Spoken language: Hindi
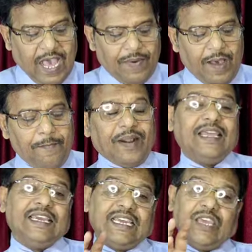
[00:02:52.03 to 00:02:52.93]
अब हम
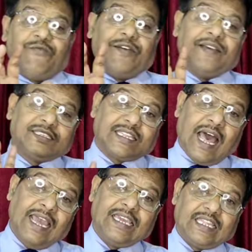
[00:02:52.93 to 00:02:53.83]
पढ़ेंगे कि
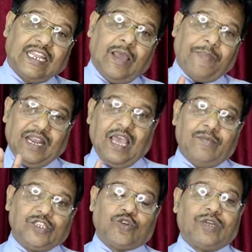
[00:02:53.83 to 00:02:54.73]
व्यवस्थाएं कितनी है पहले
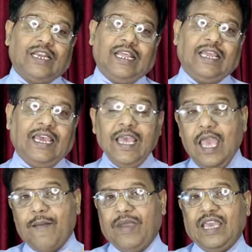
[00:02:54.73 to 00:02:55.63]
हम इसको गिन लेंगे
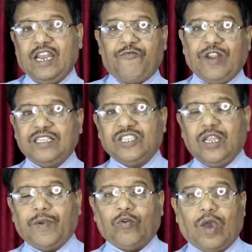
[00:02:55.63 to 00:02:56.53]
मैं रेफरेंस
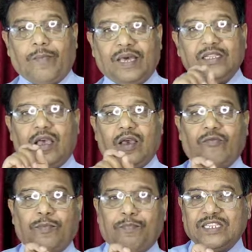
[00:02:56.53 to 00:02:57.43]
नहीं पढ़ूंगा बस
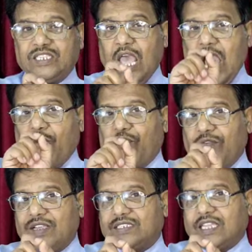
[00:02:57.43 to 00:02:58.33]
बस
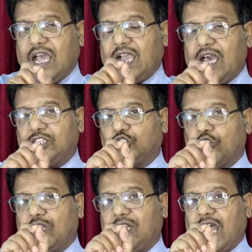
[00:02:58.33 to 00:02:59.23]
व्यवस्था का जो
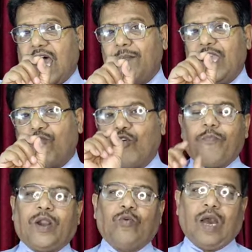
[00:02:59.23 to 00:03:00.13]
नाम है वो
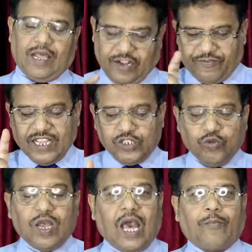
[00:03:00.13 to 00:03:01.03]
पढ़ूंगा रेफरेंस
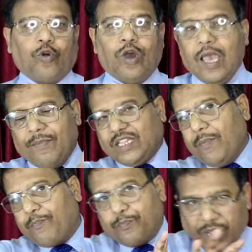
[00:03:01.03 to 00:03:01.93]
दूंगा आपको
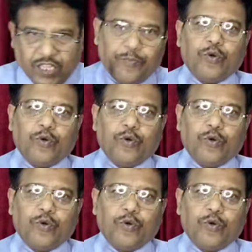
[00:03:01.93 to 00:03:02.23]
मतलब पद